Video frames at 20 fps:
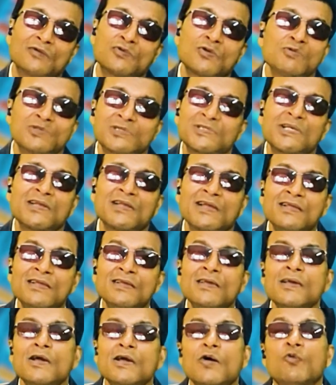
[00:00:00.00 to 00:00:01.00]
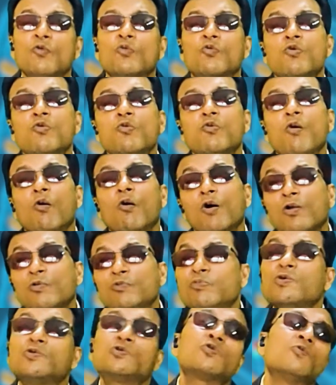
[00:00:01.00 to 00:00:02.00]
সমস্যা নাই খুব
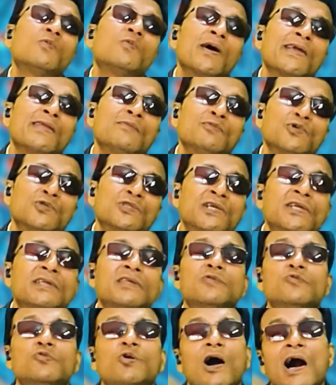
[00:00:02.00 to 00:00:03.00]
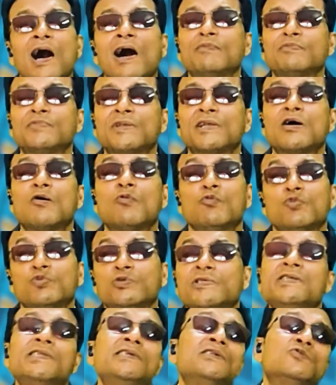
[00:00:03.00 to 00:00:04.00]
অল্প সময়ের মধ্যে কিন্তু আপনারা
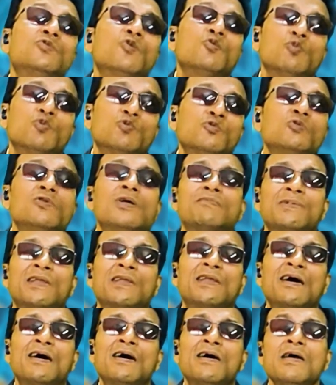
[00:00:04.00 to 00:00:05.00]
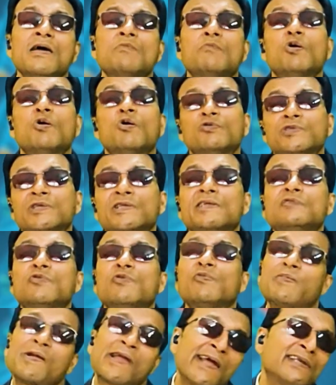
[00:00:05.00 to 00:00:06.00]
অতিরিক্ত ওজন আপনারা বা অতিরিক্ত
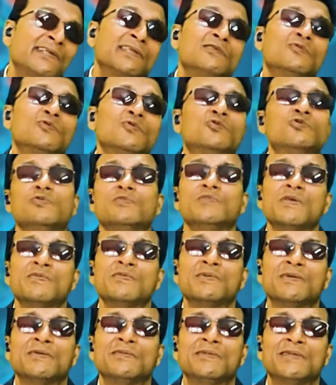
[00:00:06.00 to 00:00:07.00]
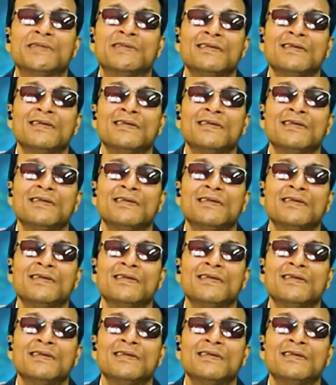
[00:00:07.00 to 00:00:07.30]
ফ্যাট কিন্তু জমিয়ে ফেলবেন